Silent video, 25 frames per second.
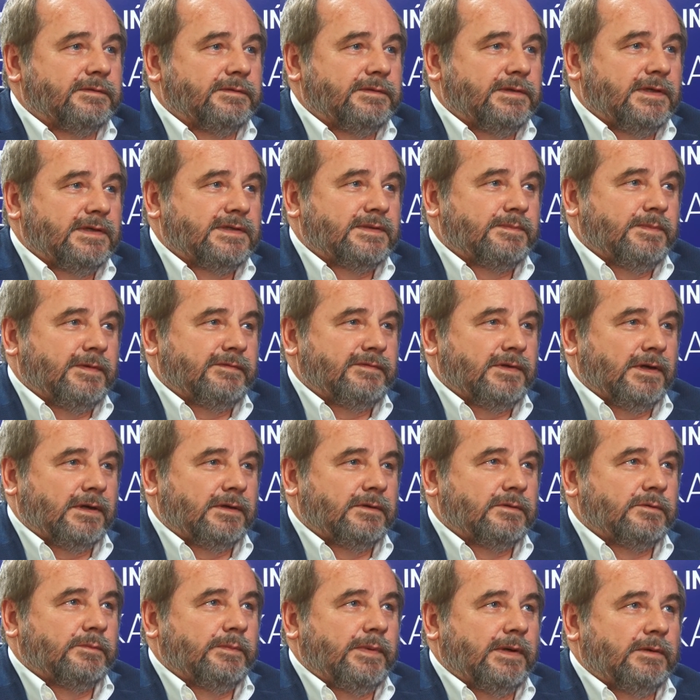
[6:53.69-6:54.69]
jest pewna
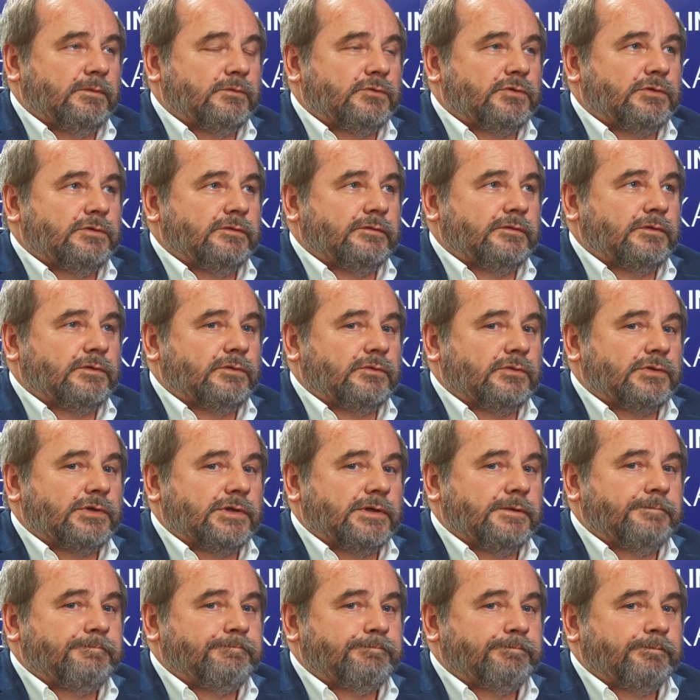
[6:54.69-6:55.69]
grupa uczniów,
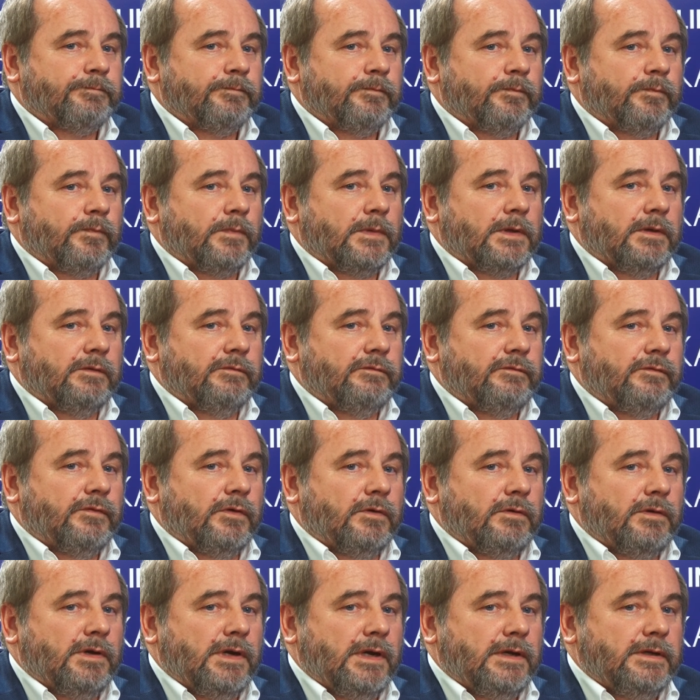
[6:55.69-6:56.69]
którzy
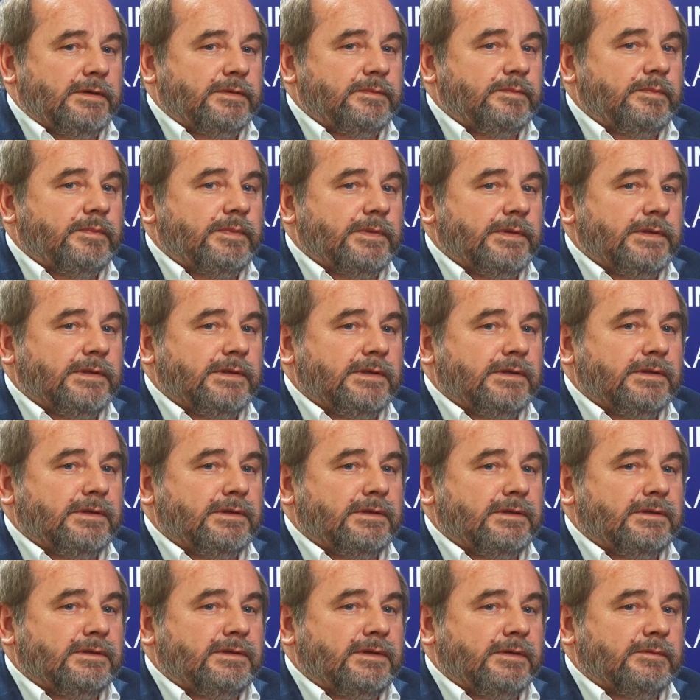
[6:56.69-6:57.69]
woleliby
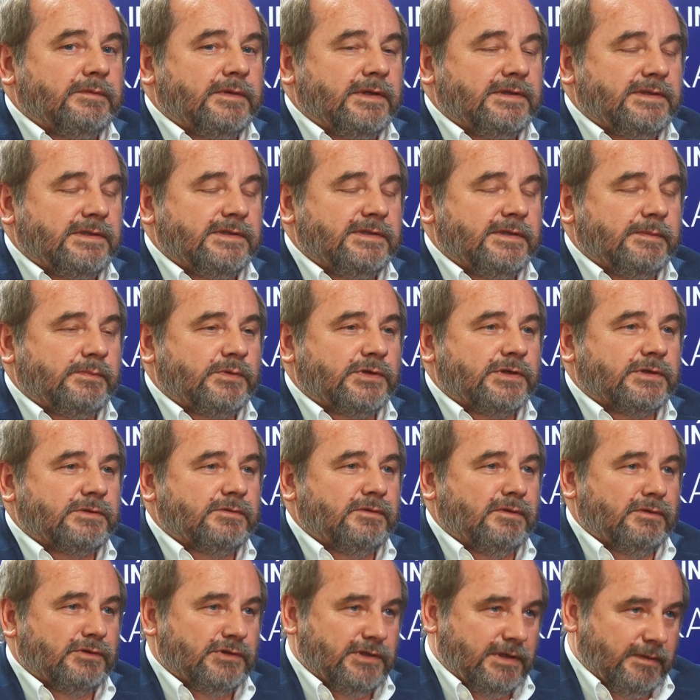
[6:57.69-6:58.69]
e, tę decyzję
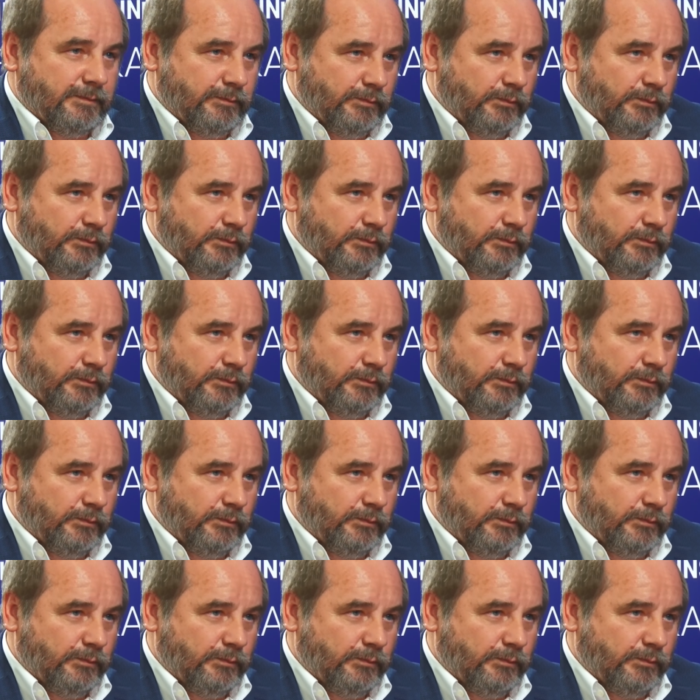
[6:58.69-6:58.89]
przesunąć na